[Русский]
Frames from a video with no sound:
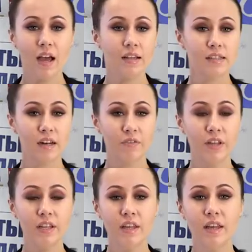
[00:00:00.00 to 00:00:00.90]

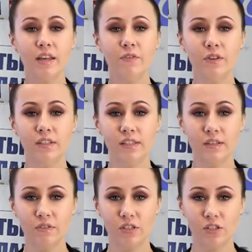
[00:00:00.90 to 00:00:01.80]
сравнение
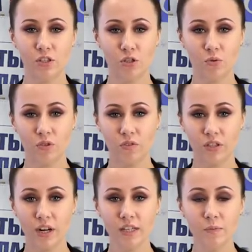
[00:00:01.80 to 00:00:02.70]
эффективности струнного
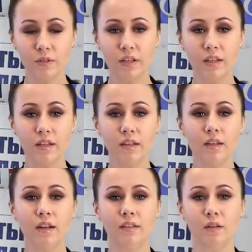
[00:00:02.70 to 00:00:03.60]
транспорта и
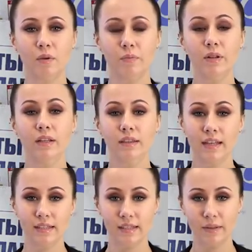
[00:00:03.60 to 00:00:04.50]
электромобилей
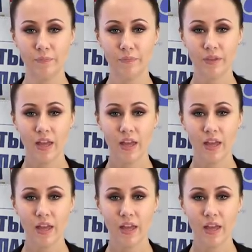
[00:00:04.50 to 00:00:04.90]
Тесла –